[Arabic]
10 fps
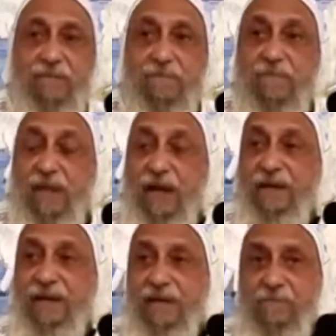ان
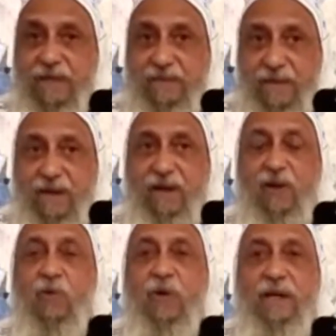المسيح
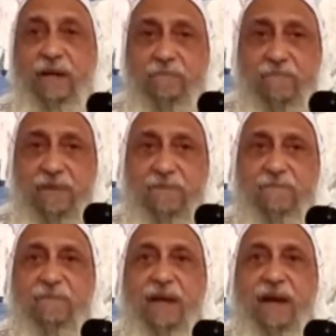هو الابن
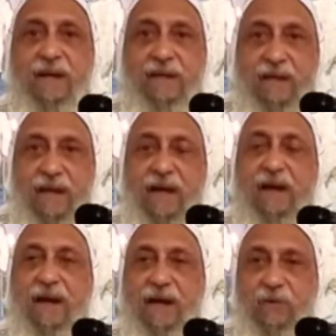الاله
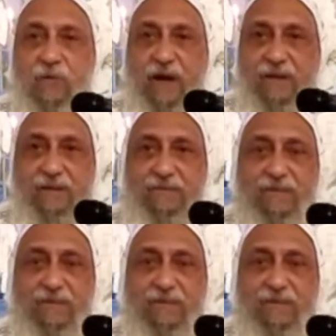الوحيد